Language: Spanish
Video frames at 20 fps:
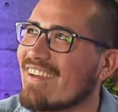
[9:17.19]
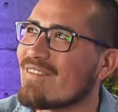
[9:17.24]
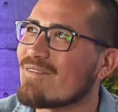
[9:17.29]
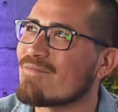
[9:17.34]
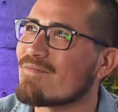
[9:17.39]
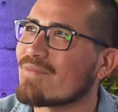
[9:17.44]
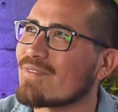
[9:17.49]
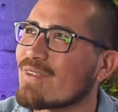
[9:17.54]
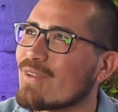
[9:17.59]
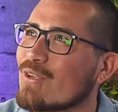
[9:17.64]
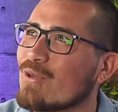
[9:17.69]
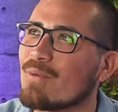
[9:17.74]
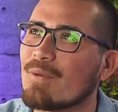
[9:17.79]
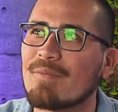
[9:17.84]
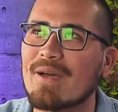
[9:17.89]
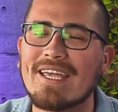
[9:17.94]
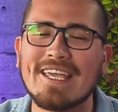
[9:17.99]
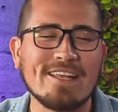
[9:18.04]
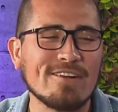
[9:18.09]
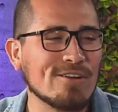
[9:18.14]
em, yo me
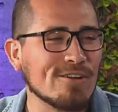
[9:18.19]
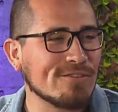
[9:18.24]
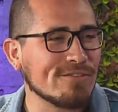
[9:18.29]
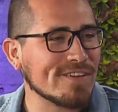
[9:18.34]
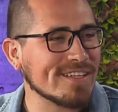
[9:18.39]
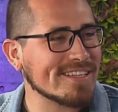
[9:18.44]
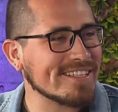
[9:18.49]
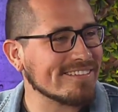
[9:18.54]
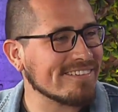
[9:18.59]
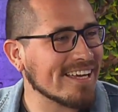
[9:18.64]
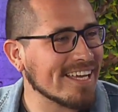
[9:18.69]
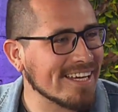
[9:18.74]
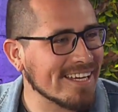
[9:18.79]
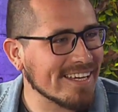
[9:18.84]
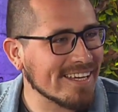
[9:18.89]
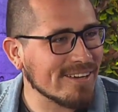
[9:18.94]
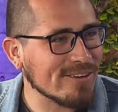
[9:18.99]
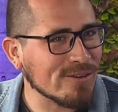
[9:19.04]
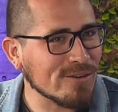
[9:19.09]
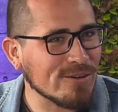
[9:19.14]
imagino los
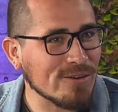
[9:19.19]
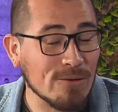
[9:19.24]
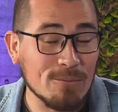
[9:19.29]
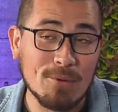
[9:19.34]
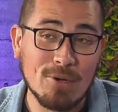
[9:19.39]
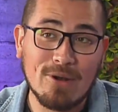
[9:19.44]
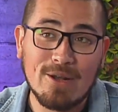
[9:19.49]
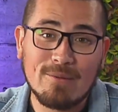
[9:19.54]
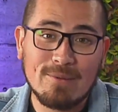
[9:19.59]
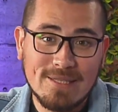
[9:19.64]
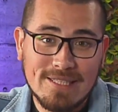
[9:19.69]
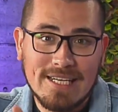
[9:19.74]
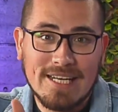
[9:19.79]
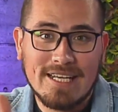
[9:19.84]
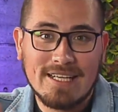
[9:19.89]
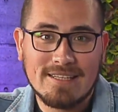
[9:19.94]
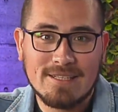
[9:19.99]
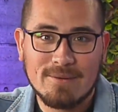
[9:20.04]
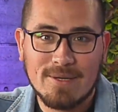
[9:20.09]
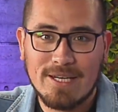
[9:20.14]
festivales, o, probablemente la
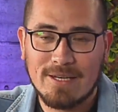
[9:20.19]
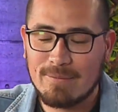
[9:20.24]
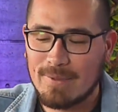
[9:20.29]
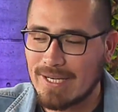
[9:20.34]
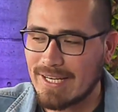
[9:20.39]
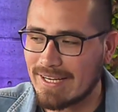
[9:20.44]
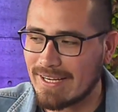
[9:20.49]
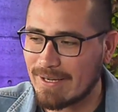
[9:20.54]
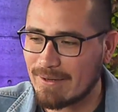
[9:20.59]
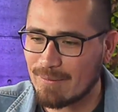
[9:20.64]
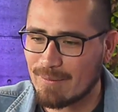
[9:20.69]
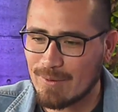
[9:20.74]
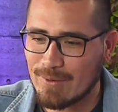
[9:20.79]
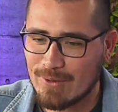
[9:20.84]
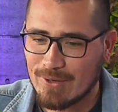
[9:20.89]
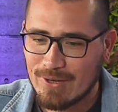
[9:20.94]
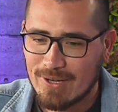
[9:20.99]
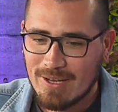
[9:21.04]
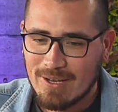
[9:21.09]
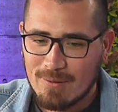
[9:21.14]
gente igual lo imagine,
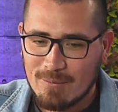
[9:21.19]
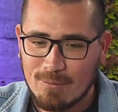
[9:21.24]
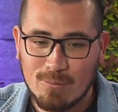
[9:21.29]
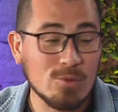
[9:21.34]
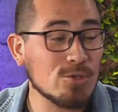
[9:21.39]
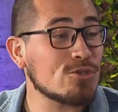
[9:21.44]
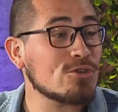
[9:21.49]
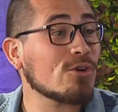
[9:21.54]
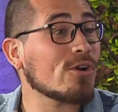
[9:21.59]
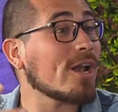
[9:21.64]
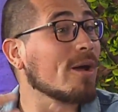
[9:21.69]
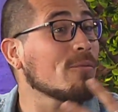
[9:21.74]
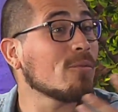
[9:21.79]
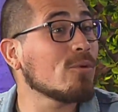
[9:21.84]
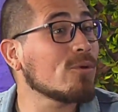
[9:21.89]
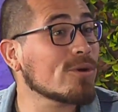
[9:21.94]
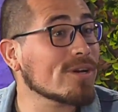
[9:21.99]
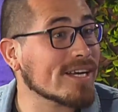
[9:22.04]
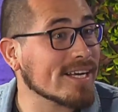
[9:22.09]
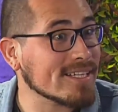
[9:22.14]
como mucho
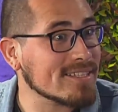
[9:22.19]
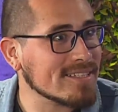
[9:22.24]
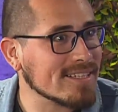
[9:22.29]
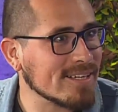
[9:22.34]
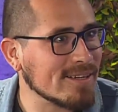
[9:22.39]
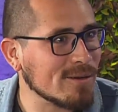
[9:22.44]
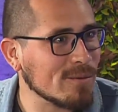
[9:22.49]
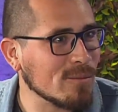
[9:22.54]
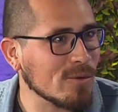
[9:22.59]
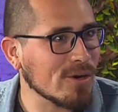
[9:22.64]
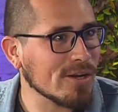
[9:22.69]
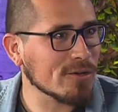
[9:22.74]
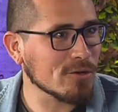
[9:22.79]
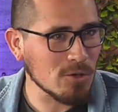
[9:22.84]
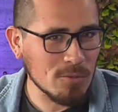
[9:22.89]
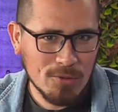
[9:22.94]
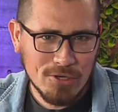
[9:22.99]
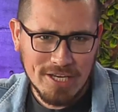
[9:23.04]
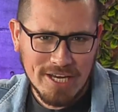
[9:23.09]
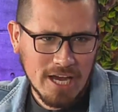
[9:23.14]
glamour, caché, como el
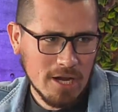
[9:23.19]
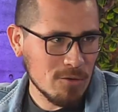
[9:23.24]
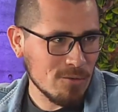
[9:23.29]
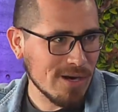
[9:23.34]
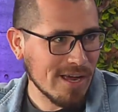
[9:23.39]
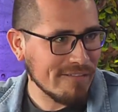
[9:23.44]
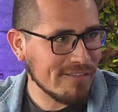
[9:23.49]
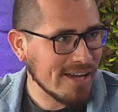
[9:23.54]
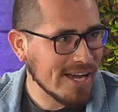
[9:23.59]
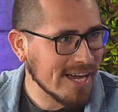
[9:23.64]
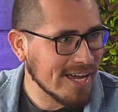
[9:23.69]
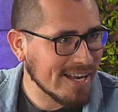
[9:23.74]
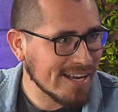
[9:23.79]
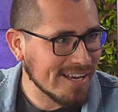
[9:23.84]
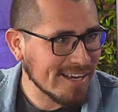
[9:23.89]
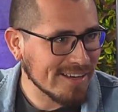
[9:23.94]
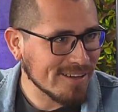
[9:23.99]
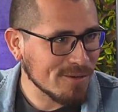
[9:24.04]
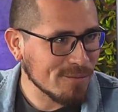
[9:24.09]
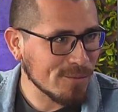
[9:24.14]
grupo llega en una
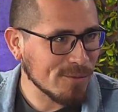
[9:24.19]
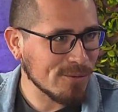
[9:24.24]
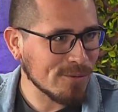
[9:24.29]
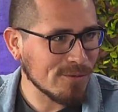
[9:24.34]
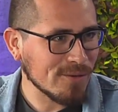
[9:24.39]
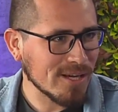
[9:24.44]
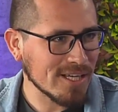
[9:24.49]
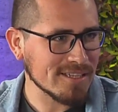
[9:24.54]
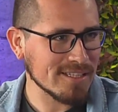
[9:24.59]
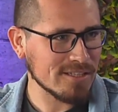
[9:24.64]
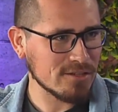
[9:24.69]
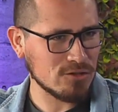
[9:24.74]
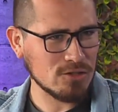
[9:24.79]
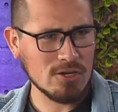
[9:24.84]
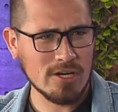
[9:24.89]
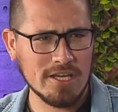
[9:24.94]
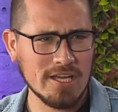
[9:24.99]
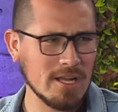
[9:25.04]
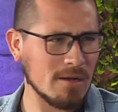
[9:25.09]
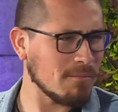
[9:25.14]
van, como andan
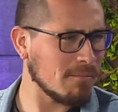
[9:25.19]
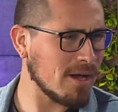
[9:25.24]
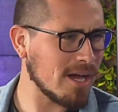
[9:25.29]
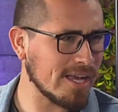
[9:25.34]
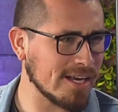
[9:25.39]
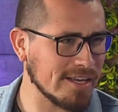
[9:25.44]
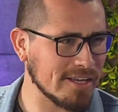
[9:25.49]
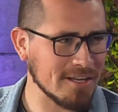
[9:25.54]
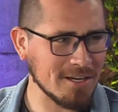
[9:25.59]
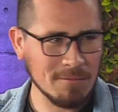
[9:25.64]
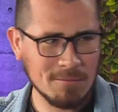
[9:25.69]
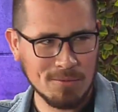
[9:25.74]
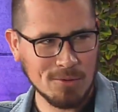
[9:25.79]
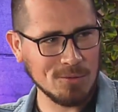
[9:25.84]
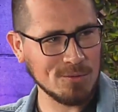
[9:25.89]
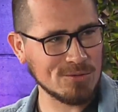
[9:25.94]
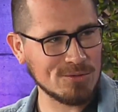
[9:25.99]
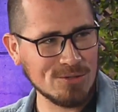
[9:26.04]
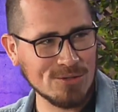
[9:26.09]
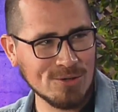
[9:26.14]
todos ahí, el manager, el
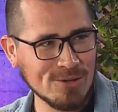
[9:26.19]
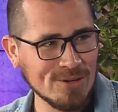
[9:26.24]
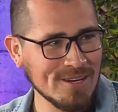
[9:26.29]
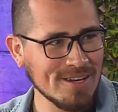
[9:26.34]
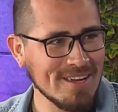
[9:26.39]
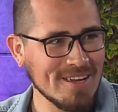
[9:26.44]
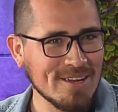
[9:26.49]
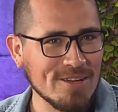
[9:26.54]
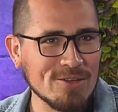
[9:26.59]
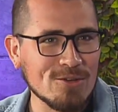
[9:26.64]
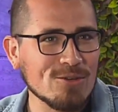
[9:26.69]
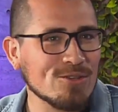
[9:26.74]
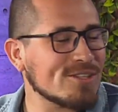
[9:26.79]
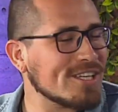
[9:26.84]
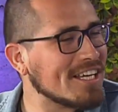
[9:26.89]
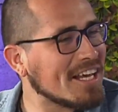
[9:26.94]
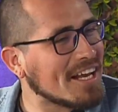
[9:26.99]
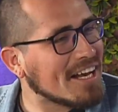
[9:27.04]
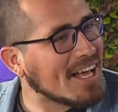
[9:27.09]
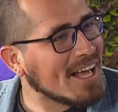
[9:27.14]
productor. Yo no
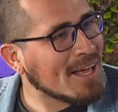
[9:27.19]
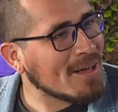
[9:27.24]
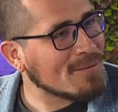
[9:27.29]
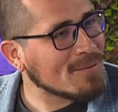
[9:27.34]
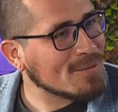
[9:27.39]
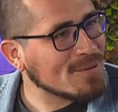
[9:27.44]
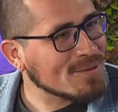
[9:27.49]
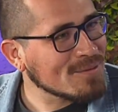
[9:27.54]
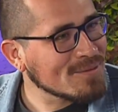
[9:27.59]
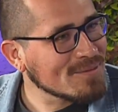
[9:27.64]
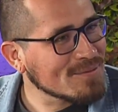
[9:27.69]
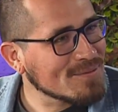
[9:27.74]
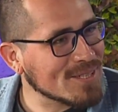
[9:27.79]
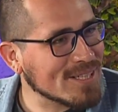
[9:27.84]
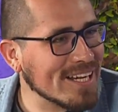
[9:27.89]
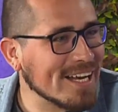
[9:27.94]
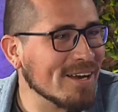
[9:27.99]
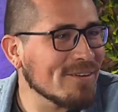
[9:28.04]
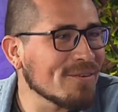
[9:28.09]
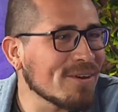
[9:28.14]
tenía nada,
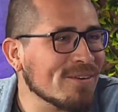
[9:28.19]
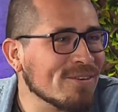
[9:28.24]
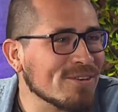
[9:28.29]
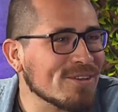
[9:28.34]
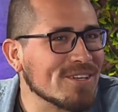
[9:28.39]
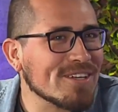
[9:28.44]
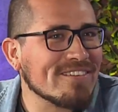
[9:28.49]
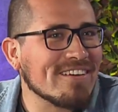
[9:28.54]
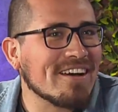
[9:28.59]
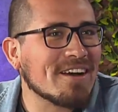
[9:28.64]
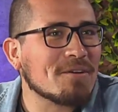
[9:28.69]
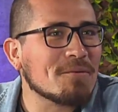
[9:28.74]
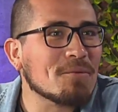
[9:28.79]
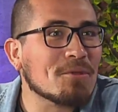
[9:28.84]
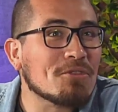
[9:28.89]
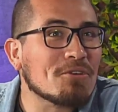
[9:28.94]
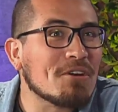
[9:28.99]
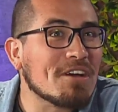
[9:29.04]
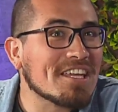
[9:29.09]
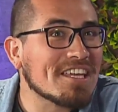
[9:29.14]
porque era nuevo, yo llevaba como
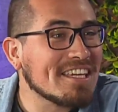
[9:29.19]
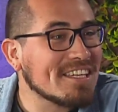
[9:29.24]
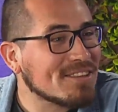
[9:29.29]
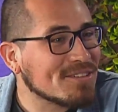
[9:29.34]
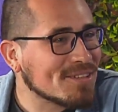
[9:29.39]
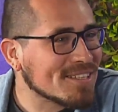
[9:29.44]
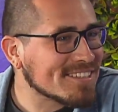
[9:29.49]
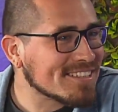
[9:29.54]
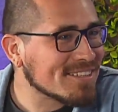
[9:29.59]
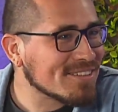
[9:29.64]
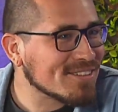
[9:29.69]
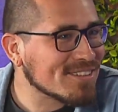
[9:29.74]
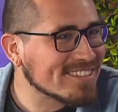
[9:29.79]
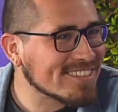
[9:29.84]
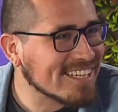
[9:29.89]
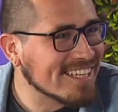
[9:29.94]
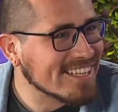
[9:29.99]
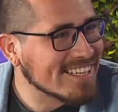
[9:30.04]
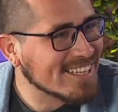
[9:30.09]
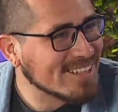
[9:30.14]
dos añitos haciendo
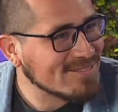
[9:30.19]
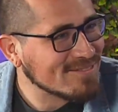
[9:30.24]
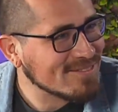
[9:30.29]
stand En esa